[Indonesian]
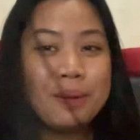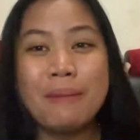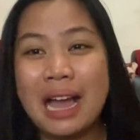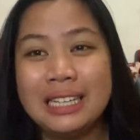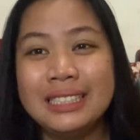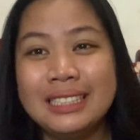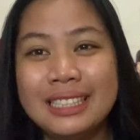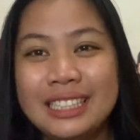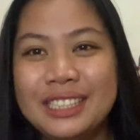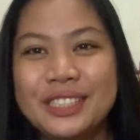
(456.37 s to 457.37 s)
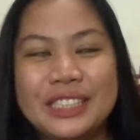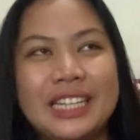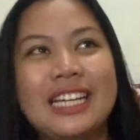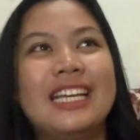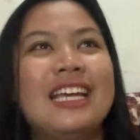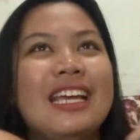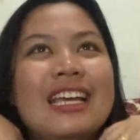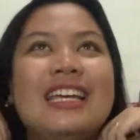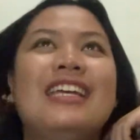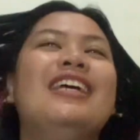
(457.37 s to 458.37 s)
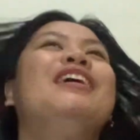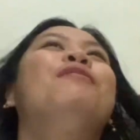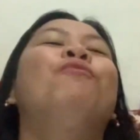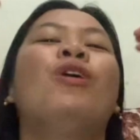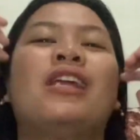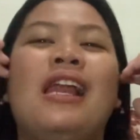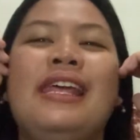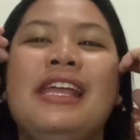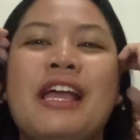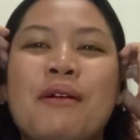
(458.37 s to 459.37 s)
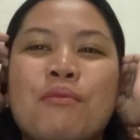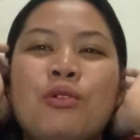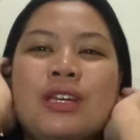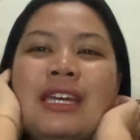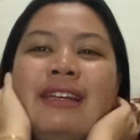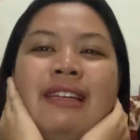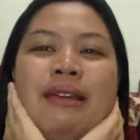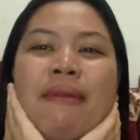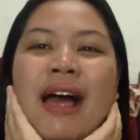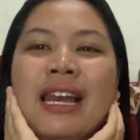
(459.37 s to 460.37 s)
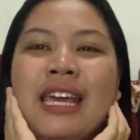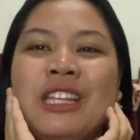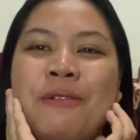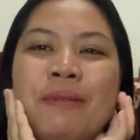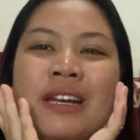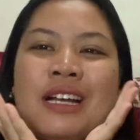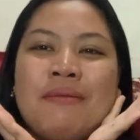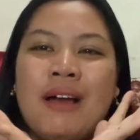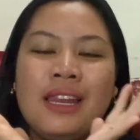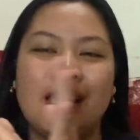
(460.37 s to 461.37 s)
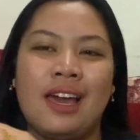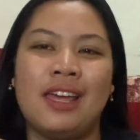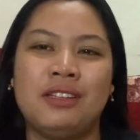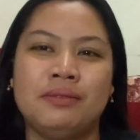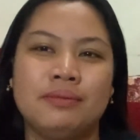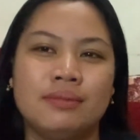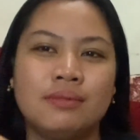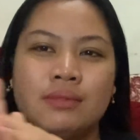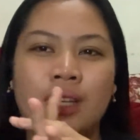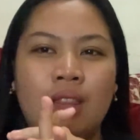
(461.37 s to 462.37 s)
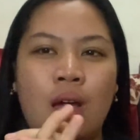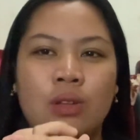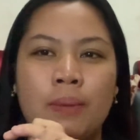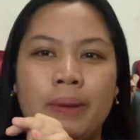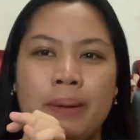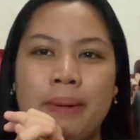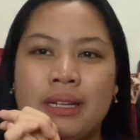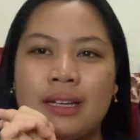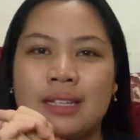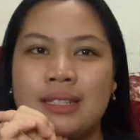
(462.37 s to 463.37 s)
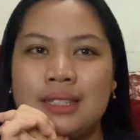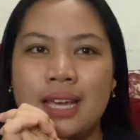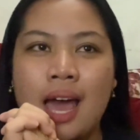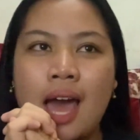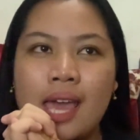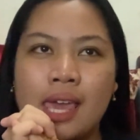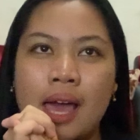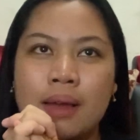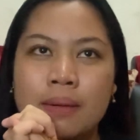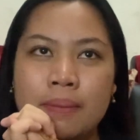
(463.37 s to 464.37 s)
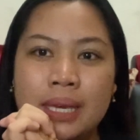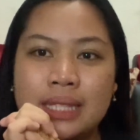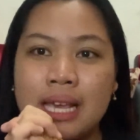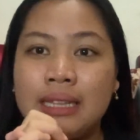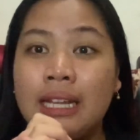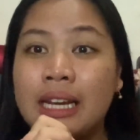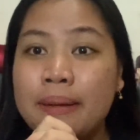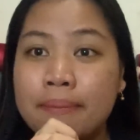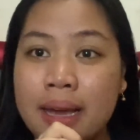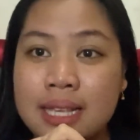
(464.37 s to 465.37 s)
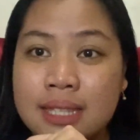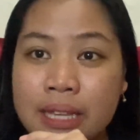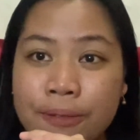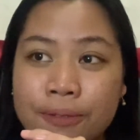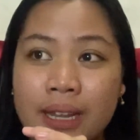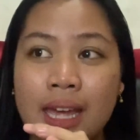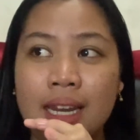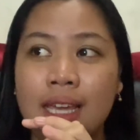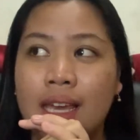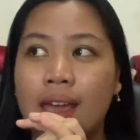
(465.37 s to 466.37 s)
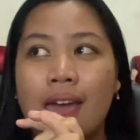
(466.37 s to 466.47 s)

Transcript: banget buat kalian yang mungkin di Bali atau pernah ke Bali kan yang tahu tempat-tempat kerja yang bisa nerima shift dari